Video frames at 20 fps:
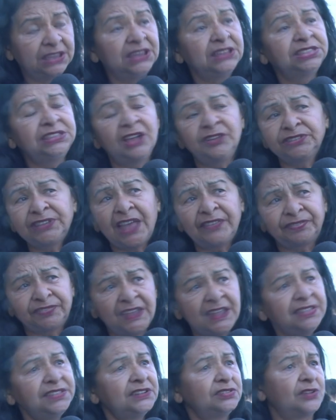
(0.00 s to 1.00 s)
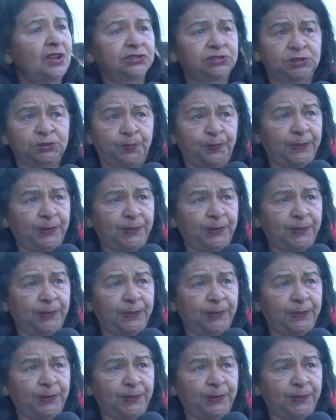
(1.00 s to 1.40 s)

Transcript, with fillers: e Deus atende nossos